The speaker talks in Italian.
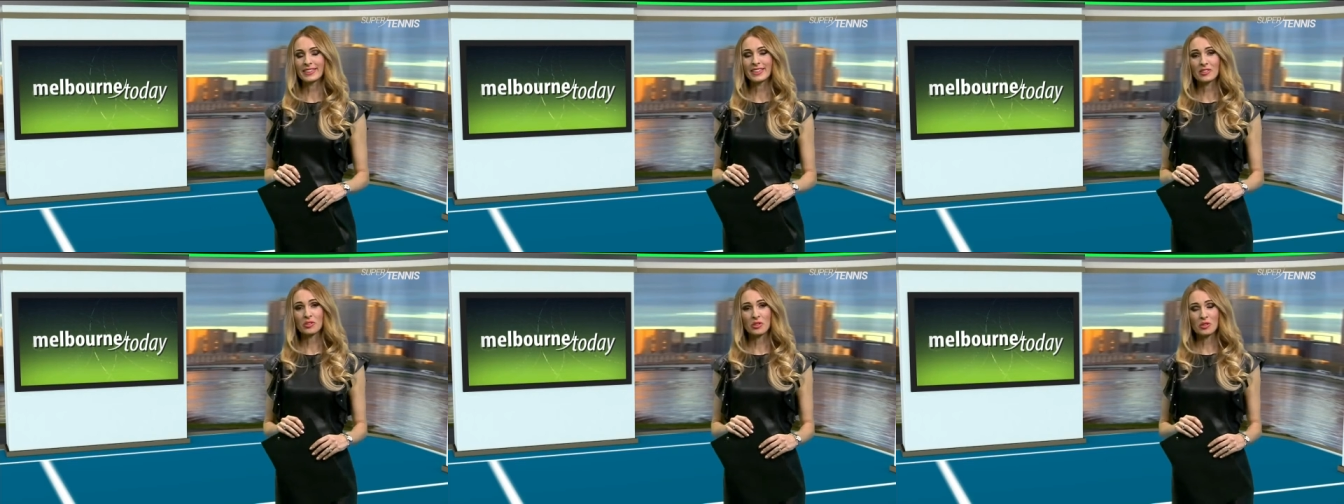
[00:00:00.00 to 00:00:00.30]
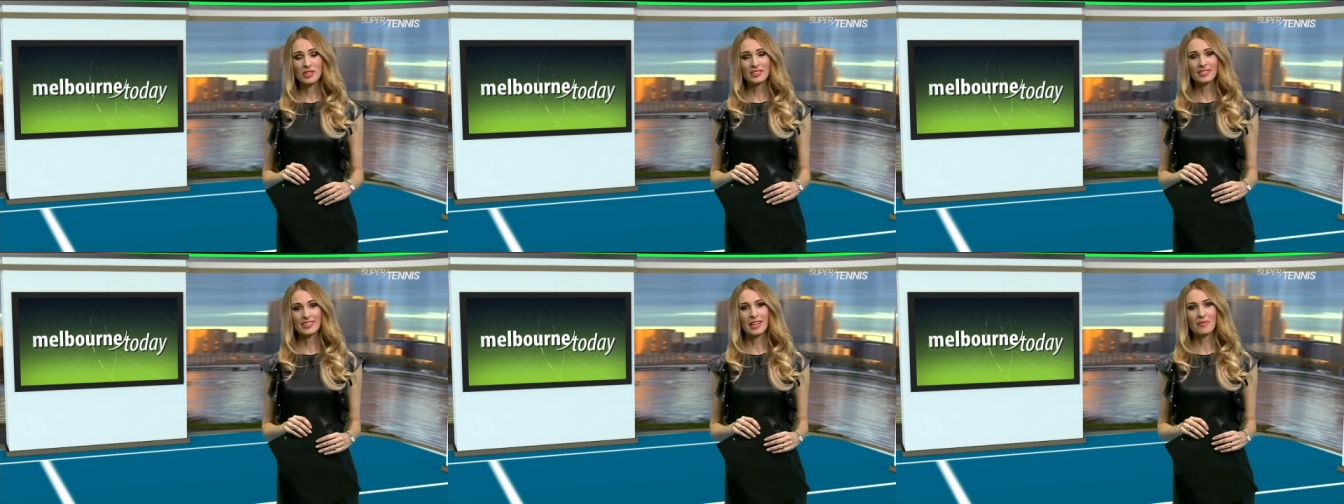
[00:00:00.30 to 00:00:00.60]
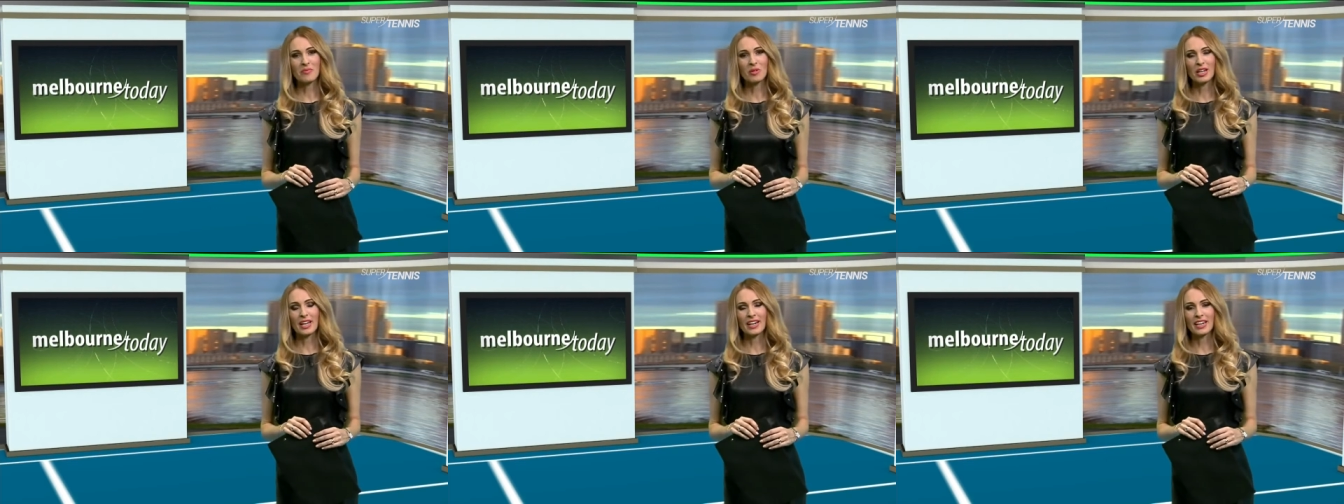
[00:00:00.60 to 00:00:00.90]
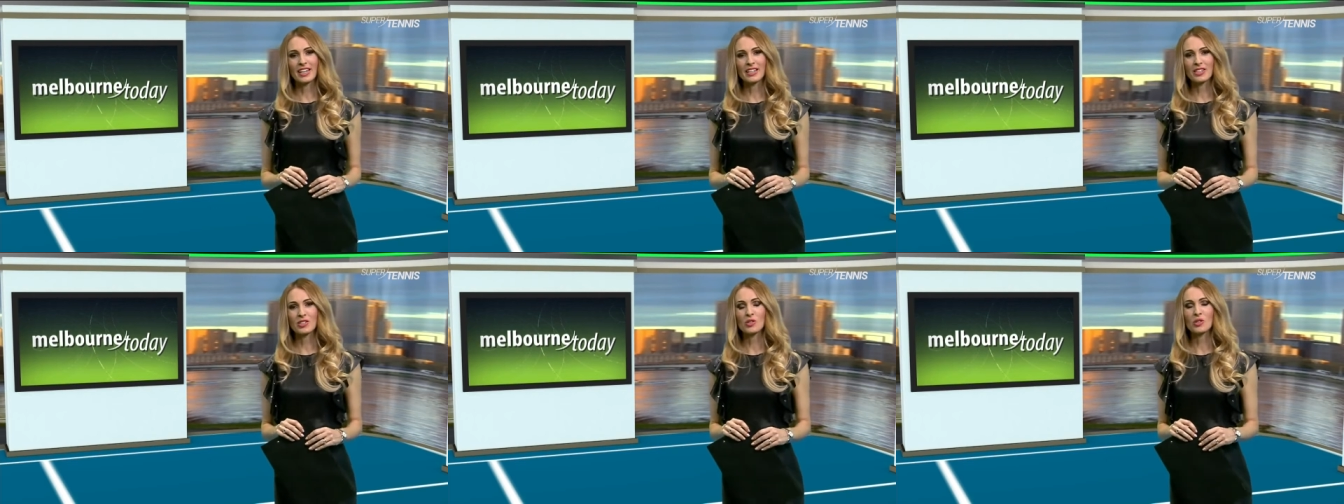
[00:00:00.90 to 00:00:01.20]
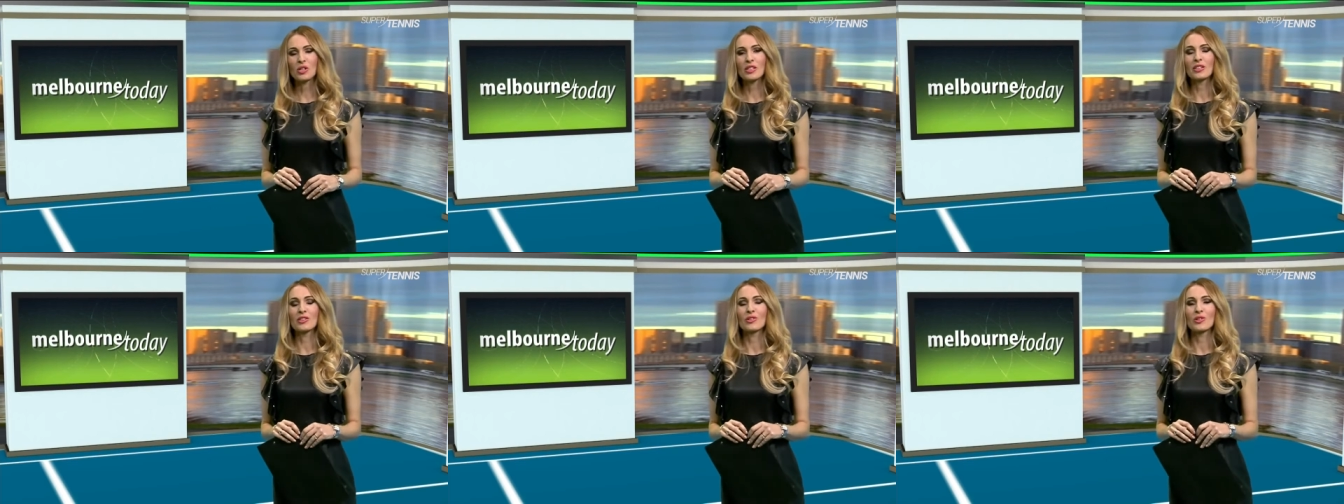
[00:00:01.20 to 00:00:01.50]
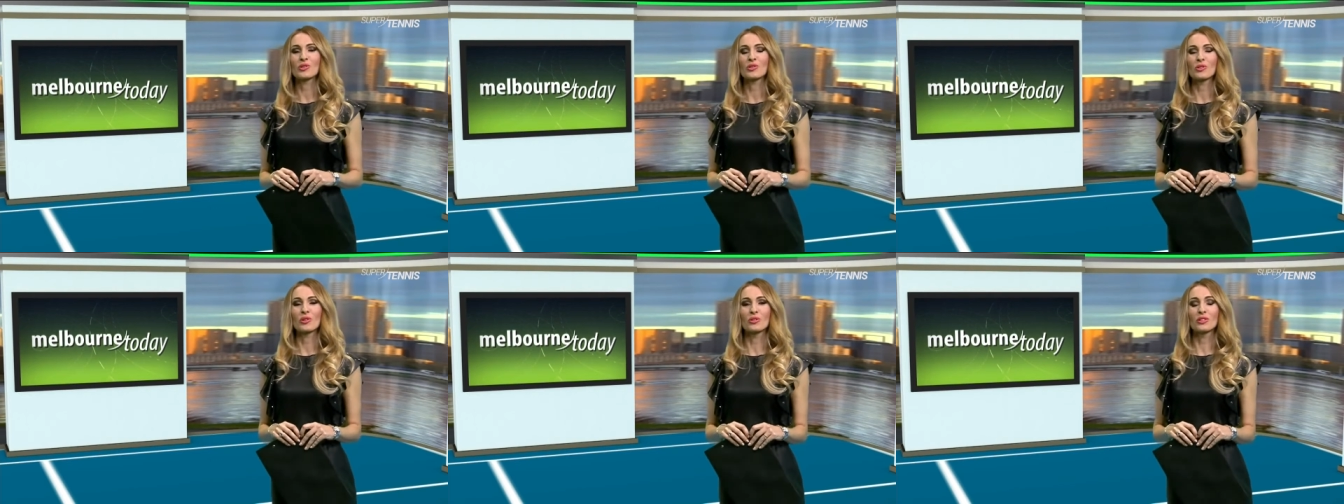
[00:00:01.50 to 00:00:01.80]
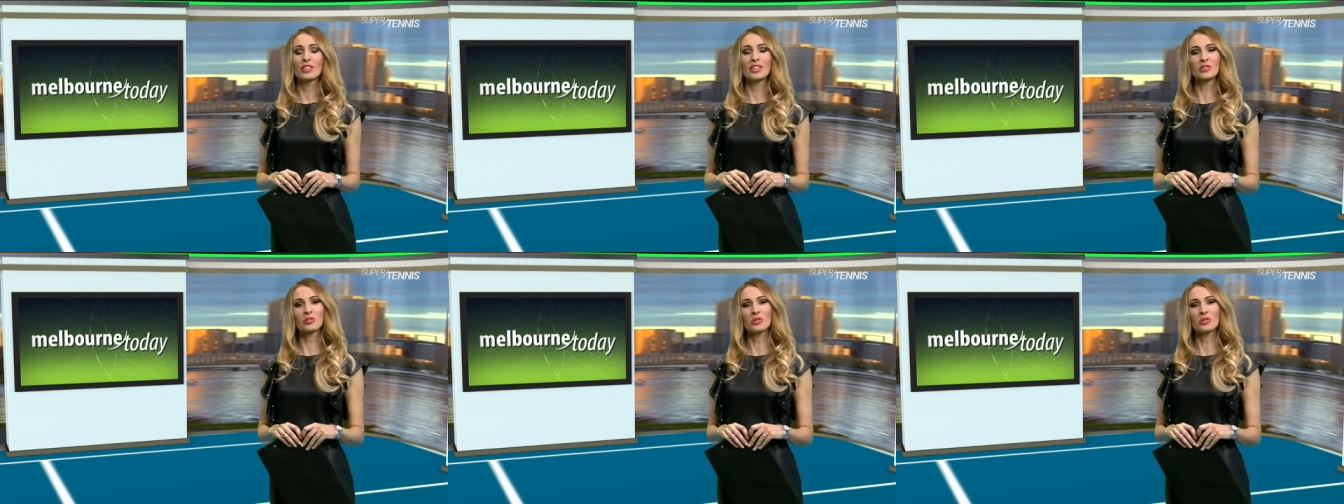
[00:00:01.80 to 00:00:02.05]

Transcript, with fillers: Ma intanto sentiamo la reazione del nostro